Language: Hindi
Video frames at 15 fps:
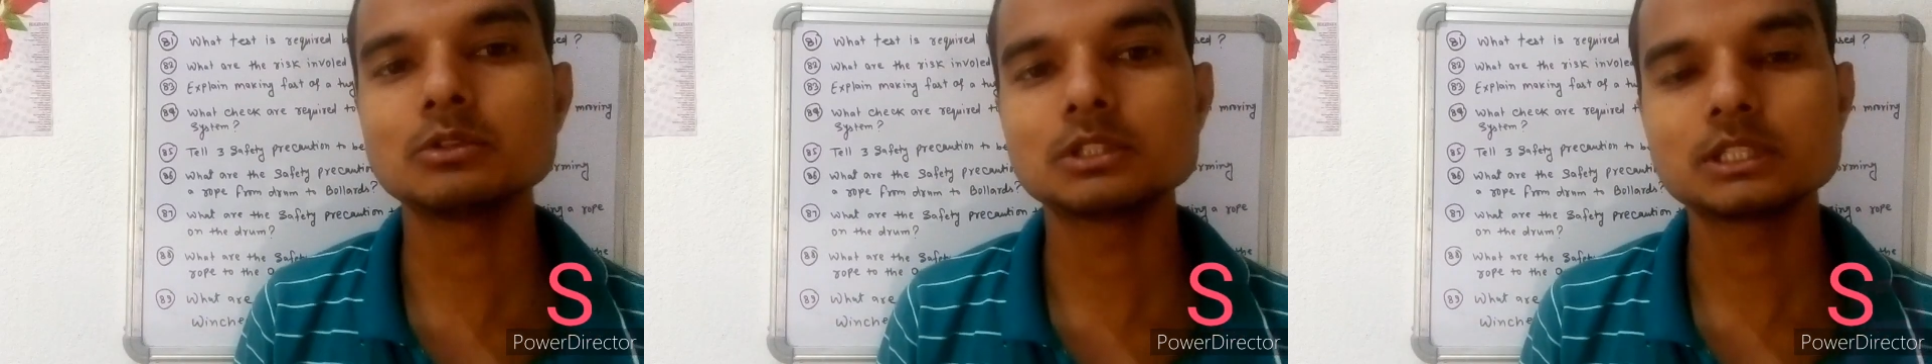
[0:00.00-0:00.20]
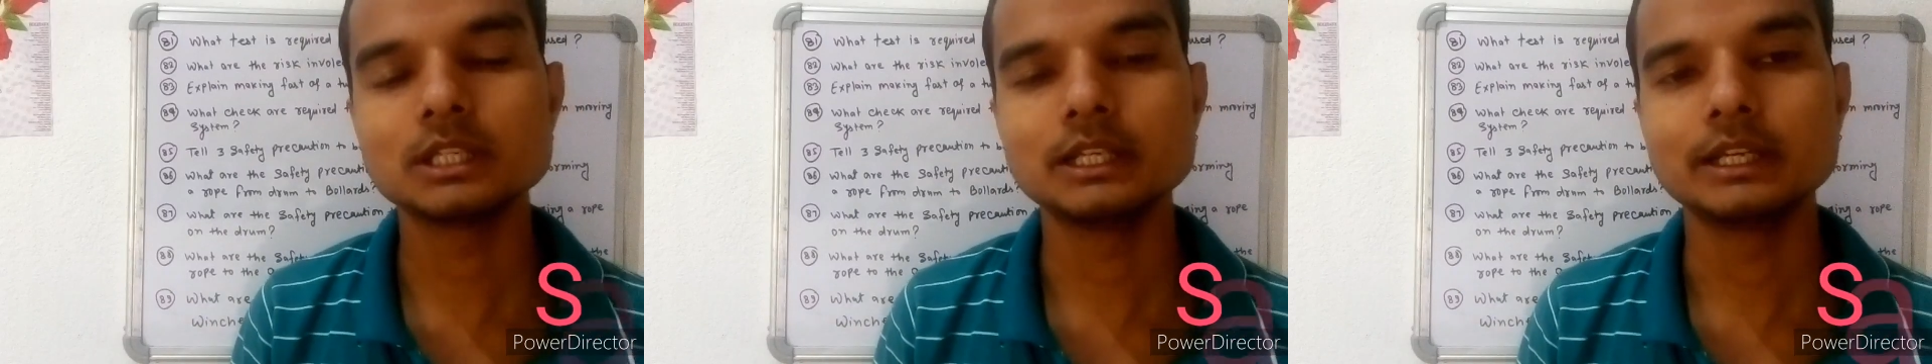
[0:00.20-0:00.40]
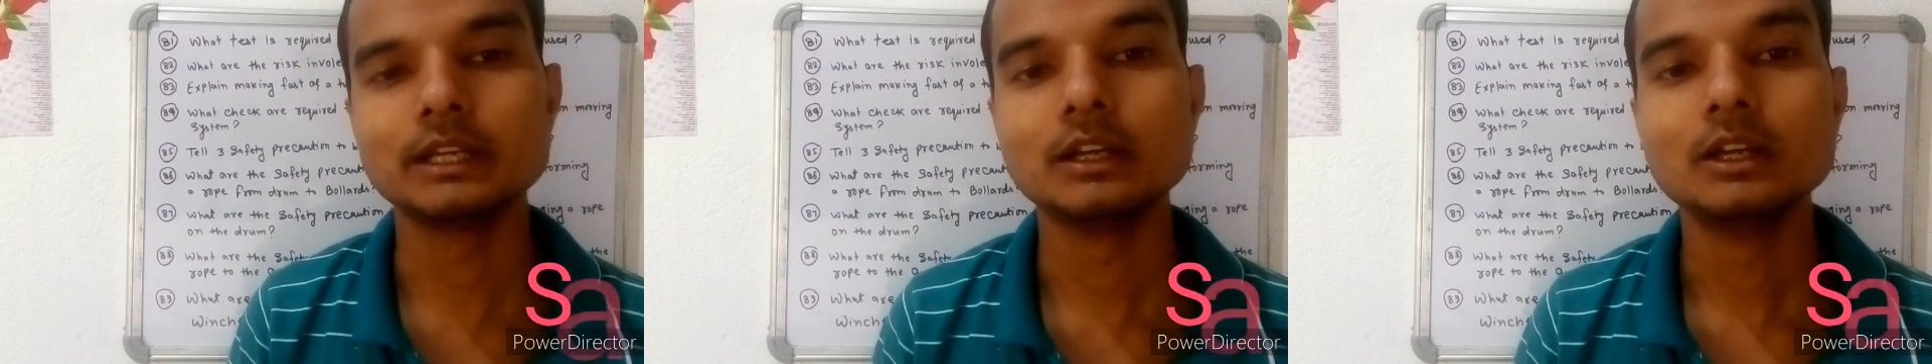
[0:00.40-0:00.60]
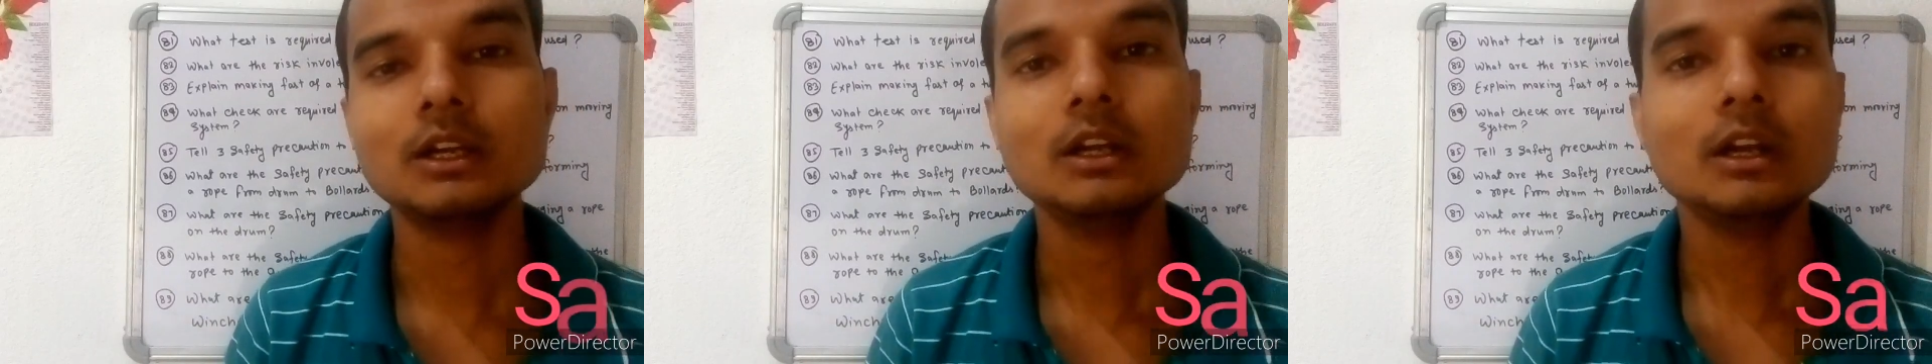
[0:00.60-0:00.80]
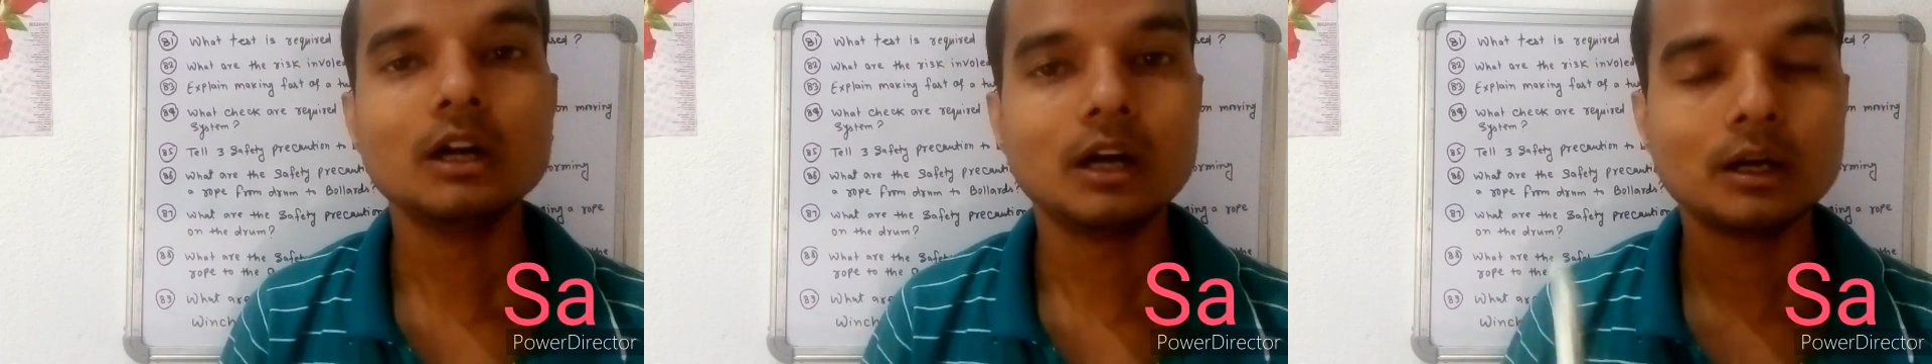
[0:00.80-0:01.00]
क्वेश्चन है
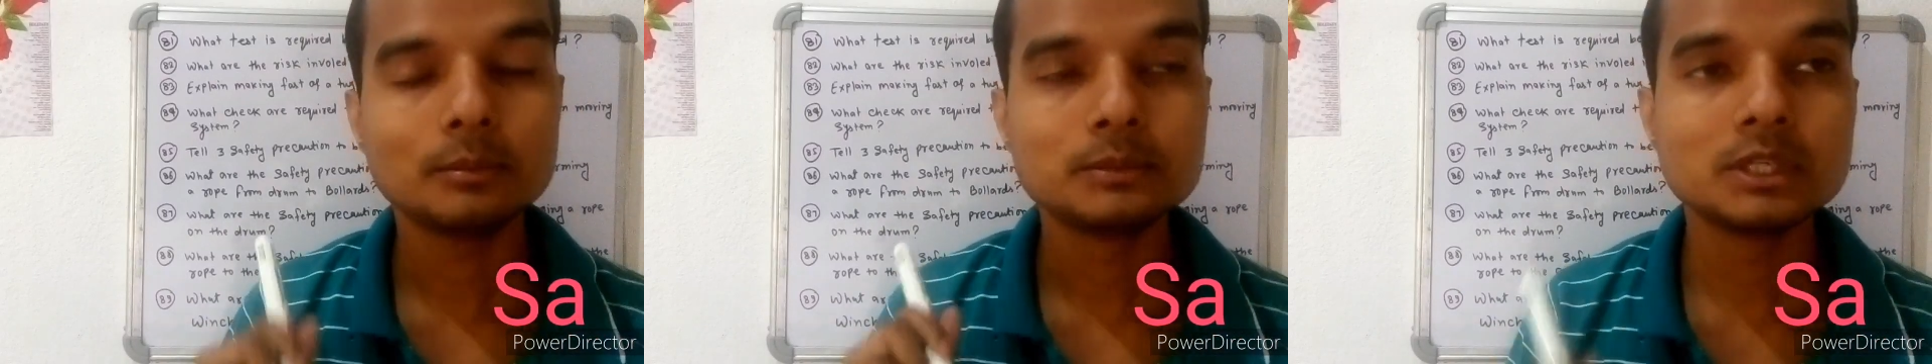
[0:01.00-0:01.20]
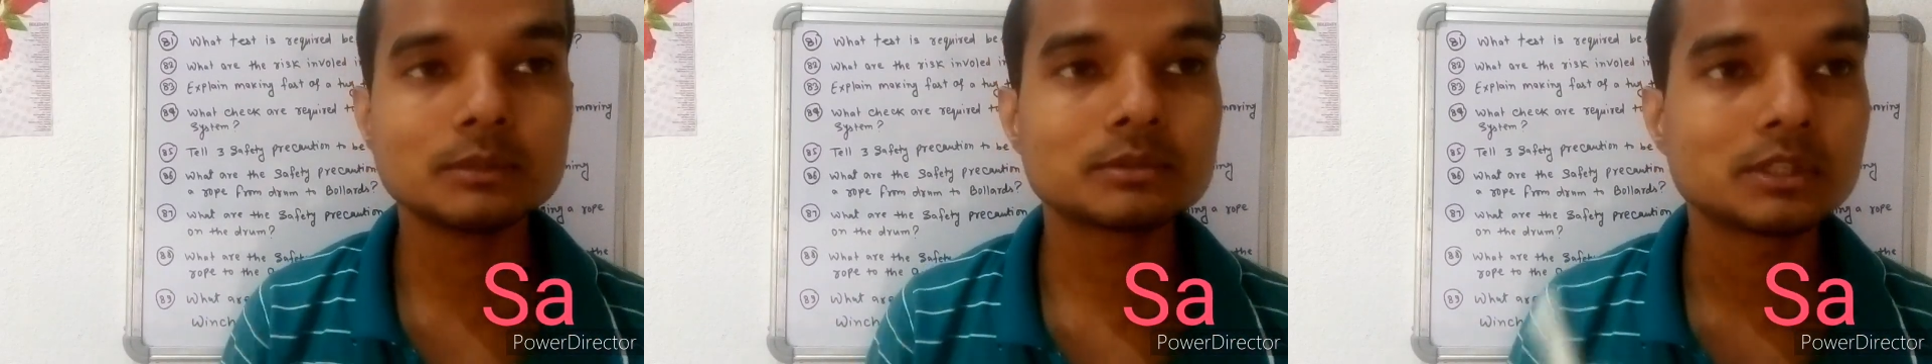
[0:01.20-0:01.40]
अब जब